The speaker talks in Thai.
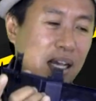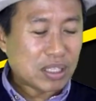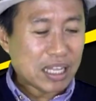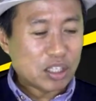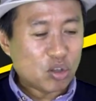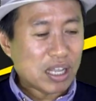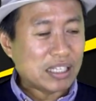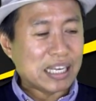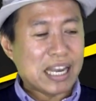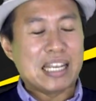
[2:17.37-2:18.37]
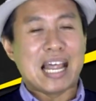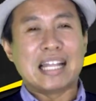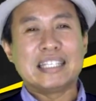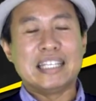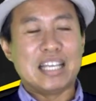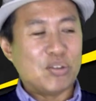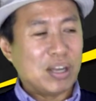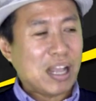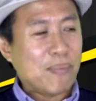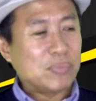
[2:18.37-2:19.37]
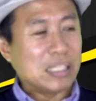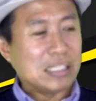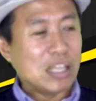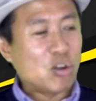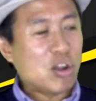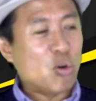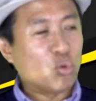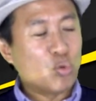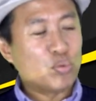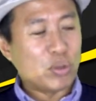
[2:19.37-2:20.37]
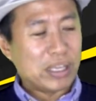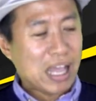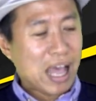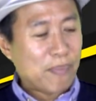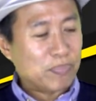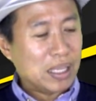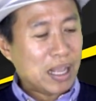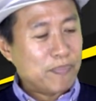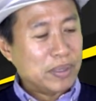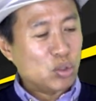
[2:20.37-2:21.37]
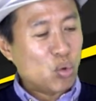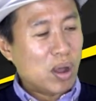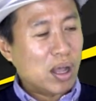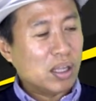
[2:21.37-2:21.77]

สร้างค่อนข้างจะแน่นหนาทีเดียวนะครับติดแล้วเข้ารูปสวยงามนะครับมีตัว